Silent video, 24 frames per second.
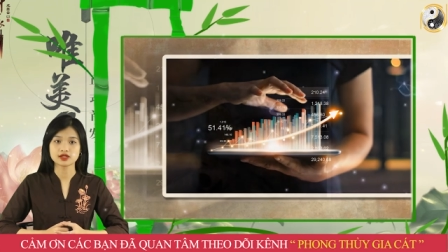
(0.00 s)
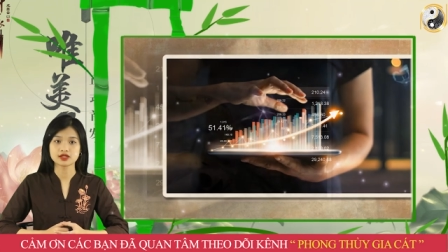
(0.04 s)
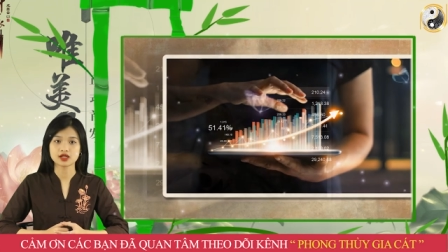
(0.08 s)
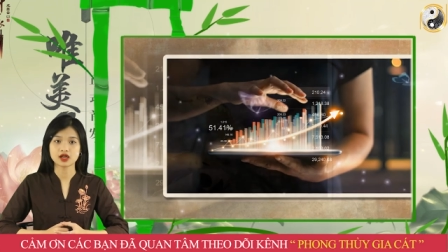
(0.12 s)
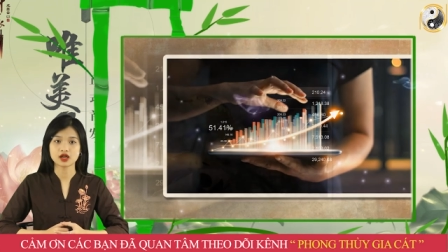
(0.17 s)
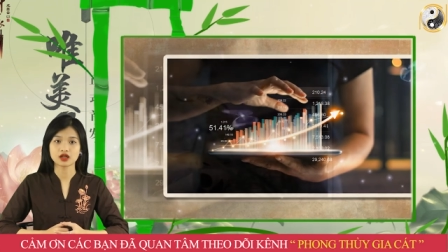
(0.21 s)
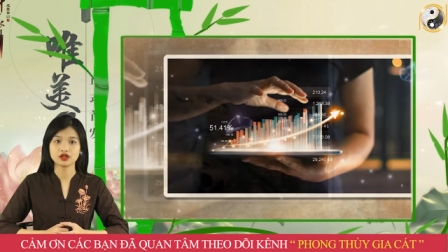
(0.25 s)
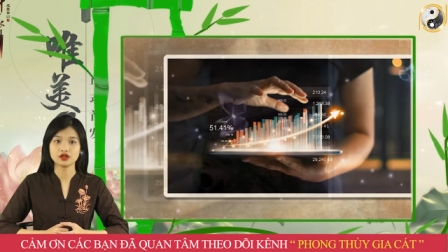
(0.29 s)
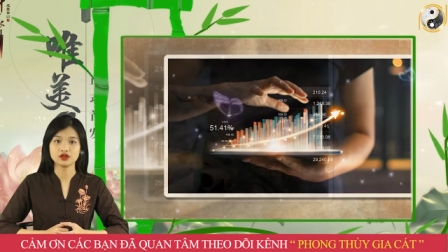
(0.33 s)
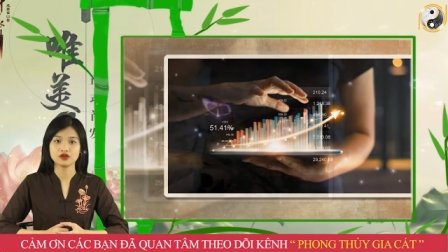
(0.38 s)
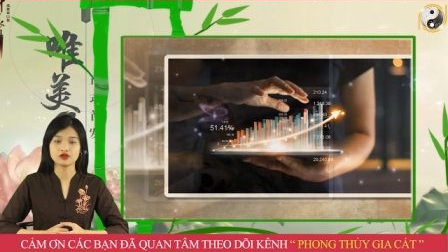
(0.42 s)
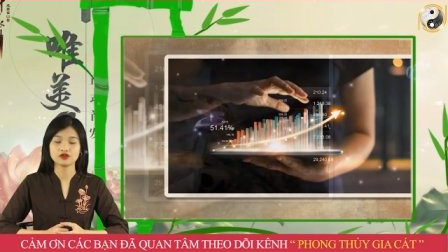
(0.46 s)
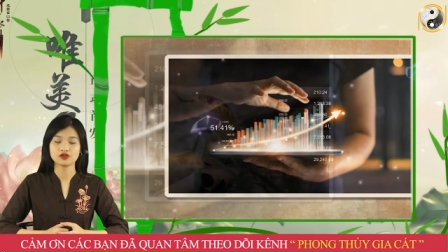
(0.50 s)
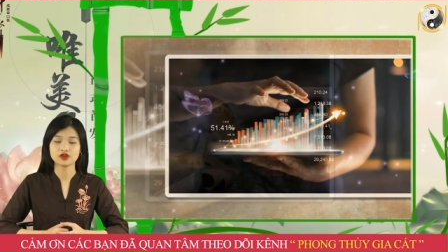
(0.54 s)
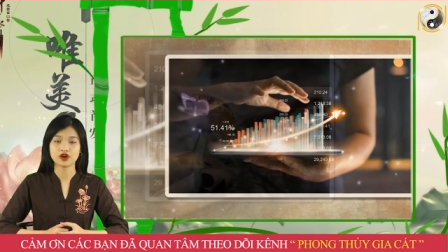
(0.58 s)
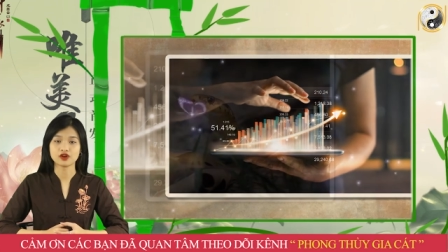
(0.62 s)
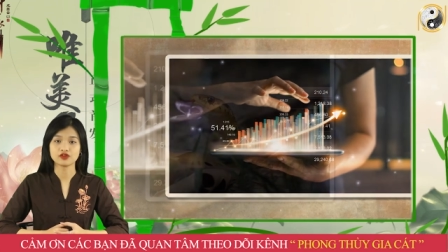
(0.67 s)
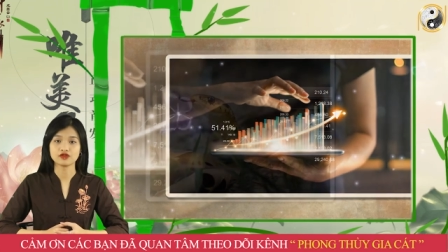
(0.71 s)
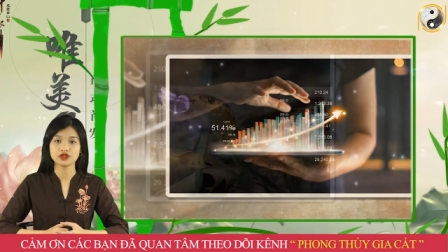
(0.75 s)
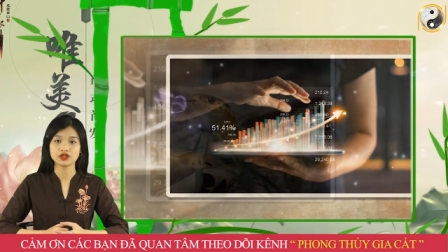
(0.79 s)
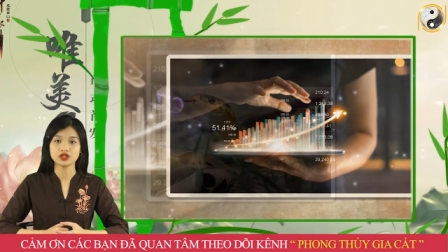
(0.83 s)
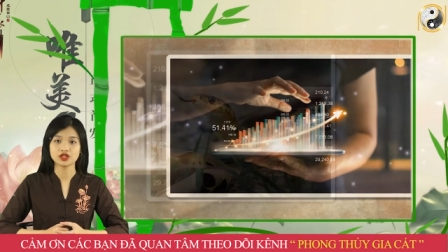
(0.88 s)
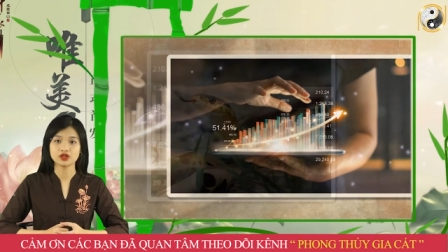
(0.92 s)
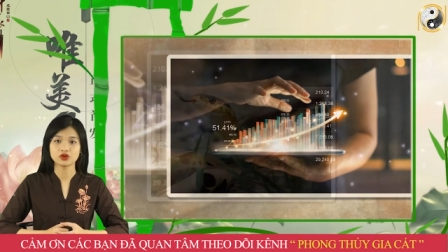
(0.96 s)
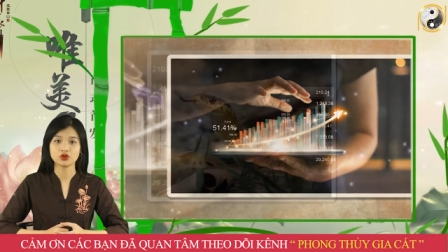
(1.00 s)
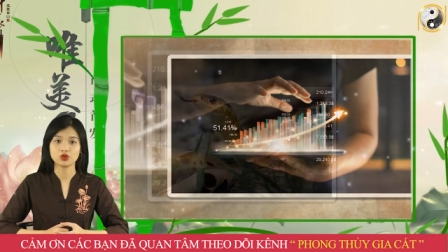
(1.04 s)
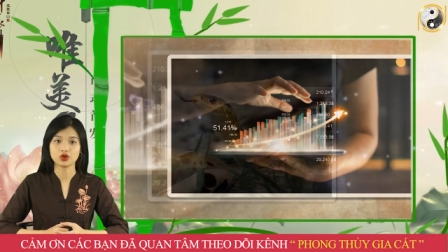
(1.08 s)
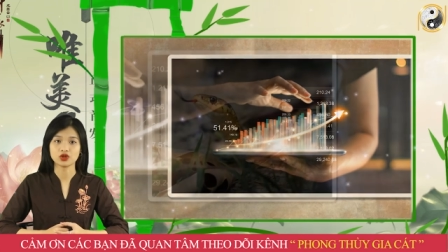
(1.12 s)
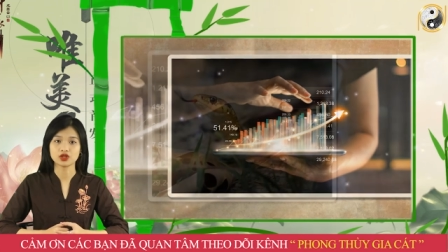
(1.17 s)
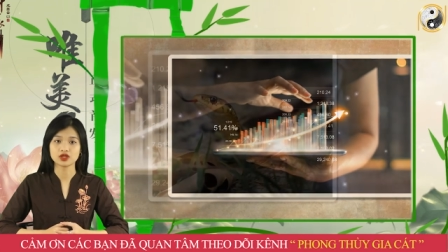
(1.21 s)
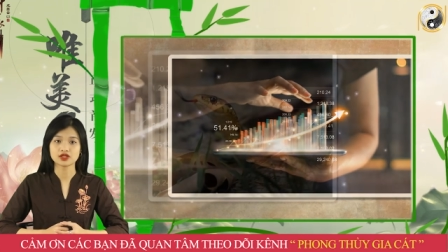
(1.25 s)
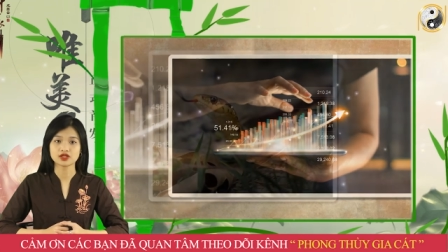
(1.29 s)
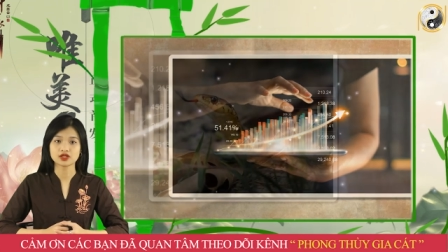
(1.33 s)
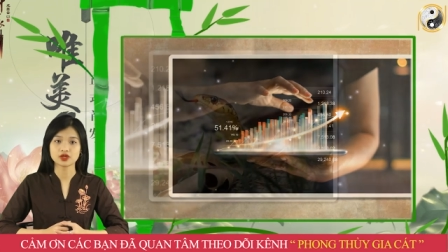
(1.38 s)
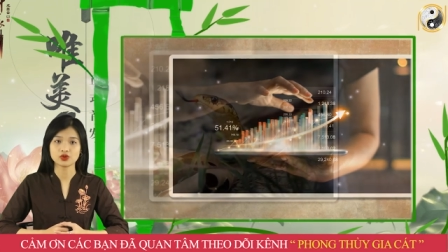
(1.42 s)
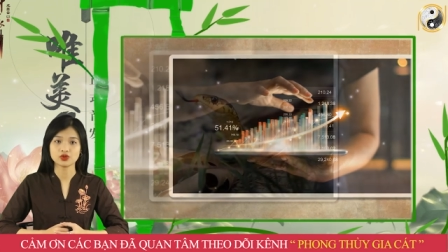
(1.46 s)
sàng ứng phó với tình
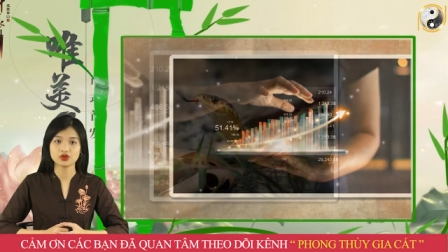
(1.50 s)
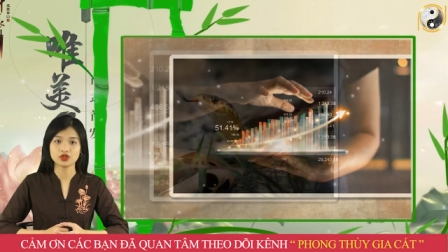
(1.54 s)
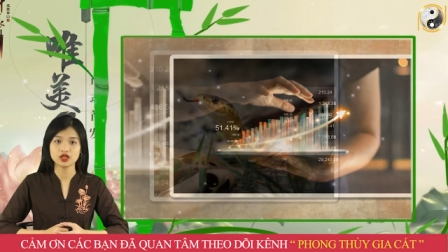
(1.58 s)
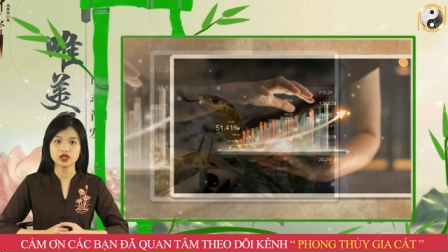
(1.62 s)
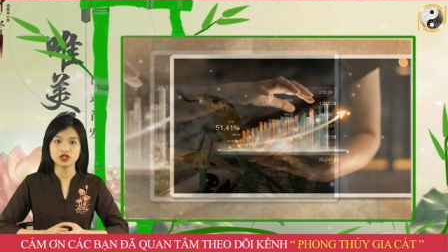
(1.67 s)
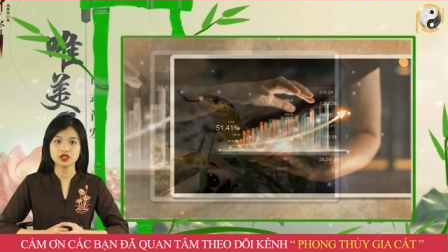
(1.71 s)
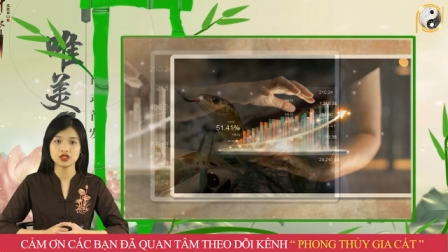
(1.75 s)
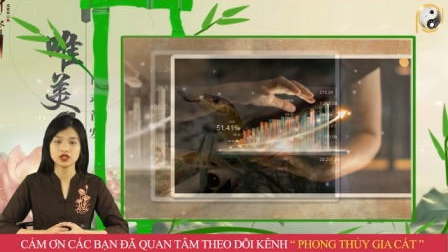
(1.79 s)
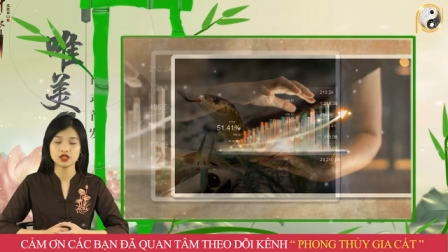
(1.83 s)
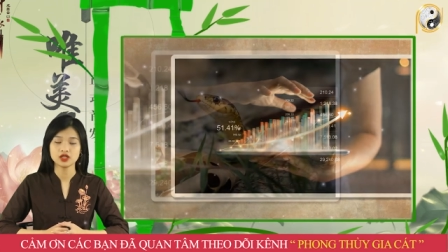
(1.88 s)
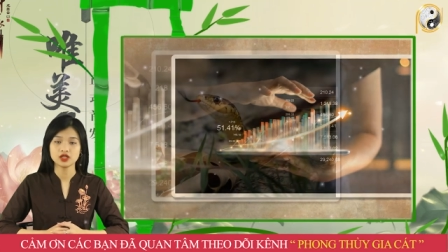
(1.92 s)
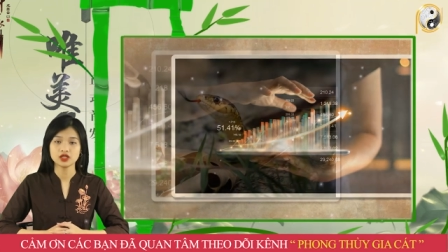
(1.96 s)
huống xấu nhất